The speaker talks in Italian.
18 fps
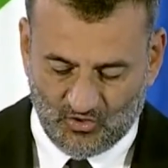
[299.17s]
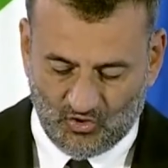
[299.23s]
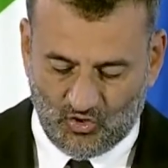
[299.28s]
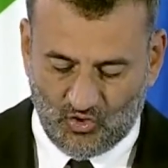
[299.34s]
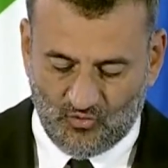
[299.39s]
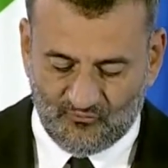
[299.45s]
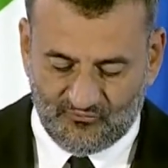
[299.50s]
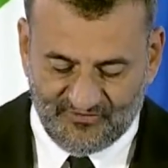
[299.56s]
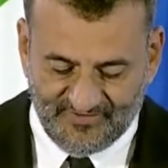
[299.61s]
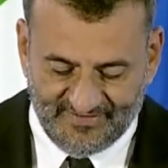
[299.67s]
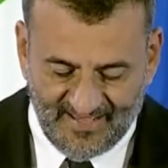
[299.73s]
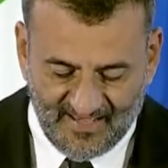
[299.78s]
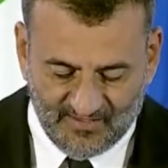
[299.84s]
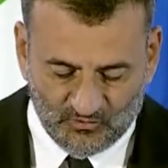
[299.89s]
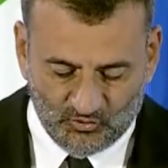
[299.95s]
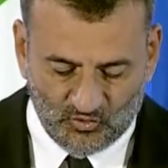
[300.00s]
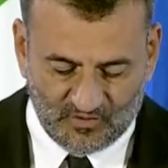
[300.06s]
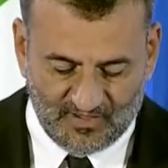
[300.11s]

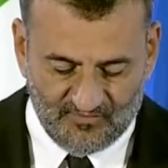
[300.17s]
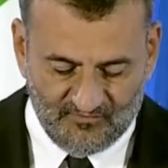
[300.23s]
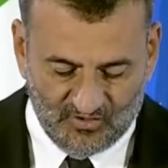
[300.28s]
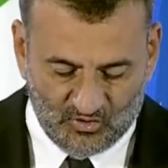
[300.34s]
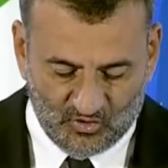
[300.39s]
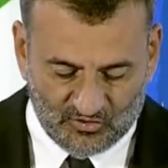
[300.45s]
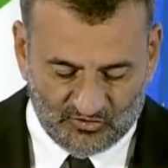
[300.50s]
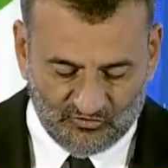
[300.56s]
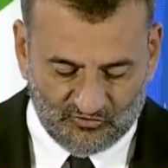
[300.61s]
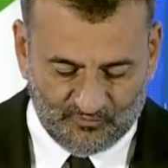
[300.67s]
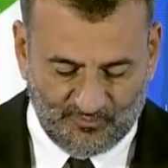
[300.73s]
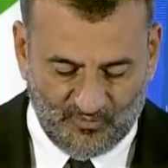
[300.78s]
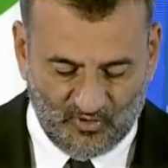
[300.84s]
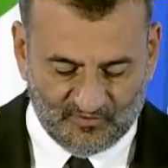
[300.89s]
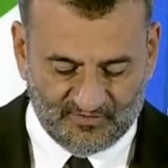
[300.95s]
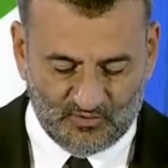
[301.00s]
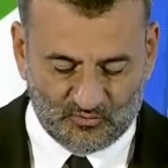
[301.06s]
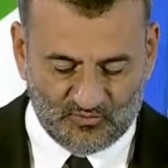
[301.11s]
confidando che vi
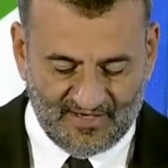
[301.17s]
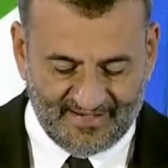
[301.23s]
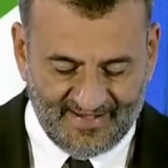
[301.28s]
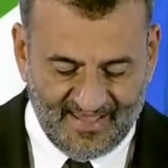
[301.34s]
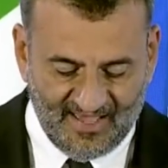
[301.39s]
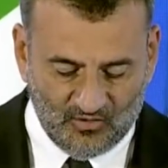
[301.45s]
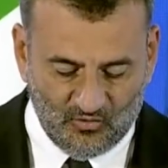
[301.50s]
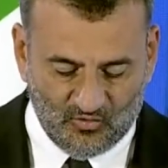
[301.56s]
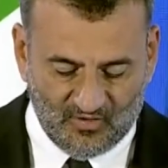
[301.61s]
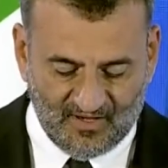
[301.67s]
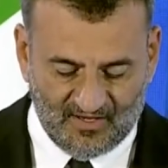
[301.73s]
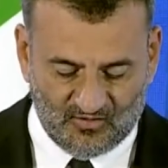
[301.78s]
corrisponda un'analoga